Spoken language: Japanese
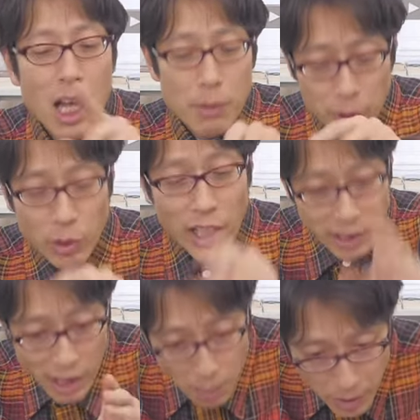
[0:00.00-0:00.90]
和と書い
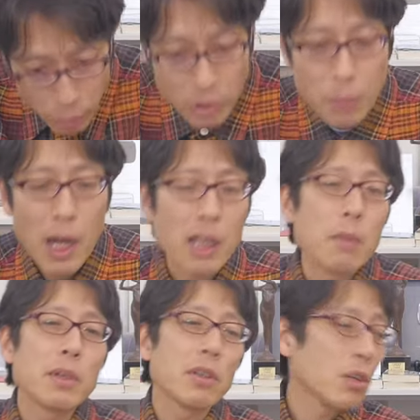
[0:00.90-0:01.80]
て大和でもあ
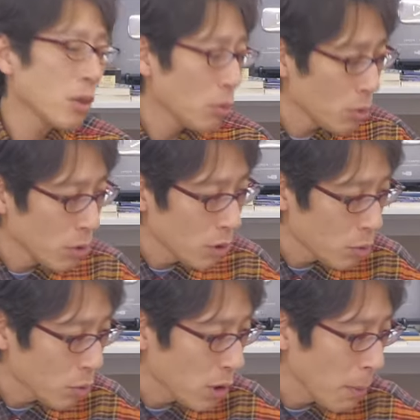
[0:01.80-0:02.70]
ります。あ、ちょっ
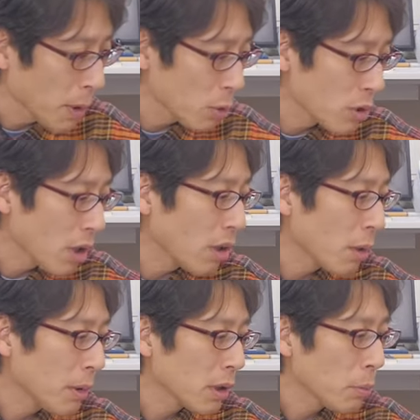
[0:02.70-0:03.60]
と大和さんか
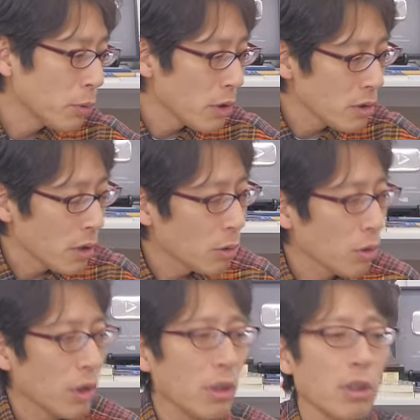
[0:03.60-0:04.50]
らまた
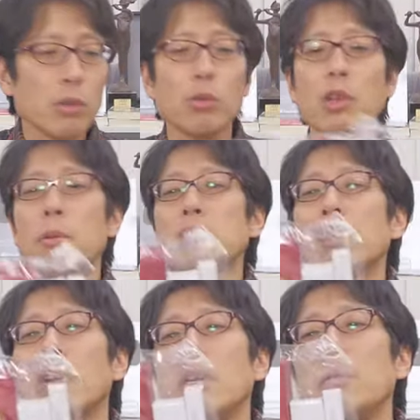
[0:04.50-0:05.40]
プレゼント品が届きまし
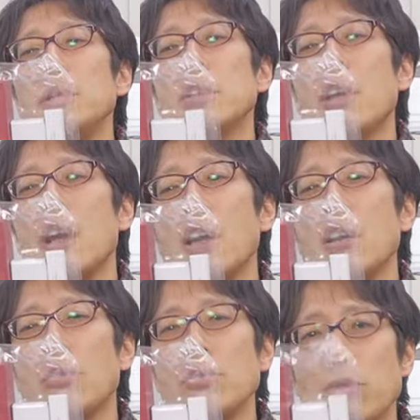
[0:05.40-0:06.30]
たからね、ビサラン。これ